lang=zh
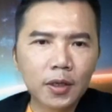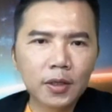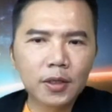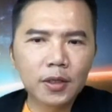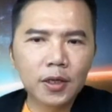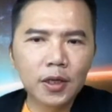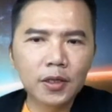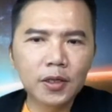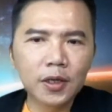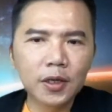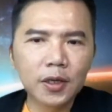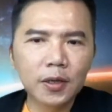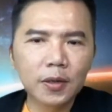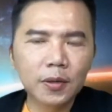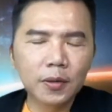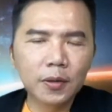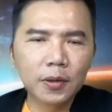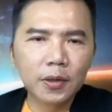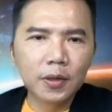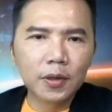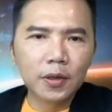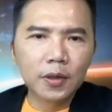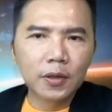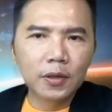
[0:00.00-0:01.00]
其实。
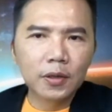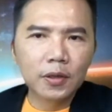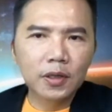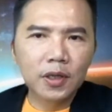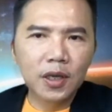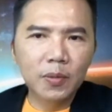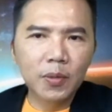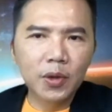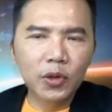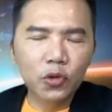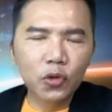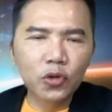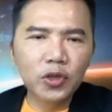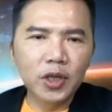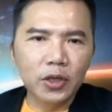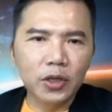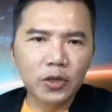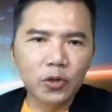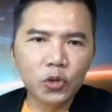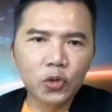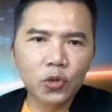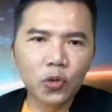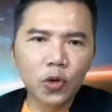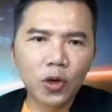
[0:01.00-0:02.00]
奇门遁甲
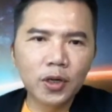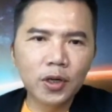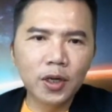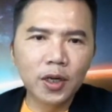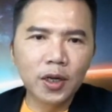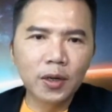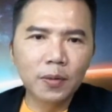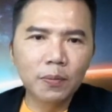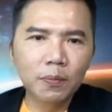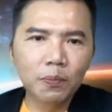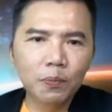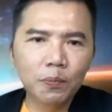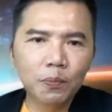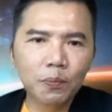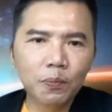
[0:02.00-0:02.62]
就说呢，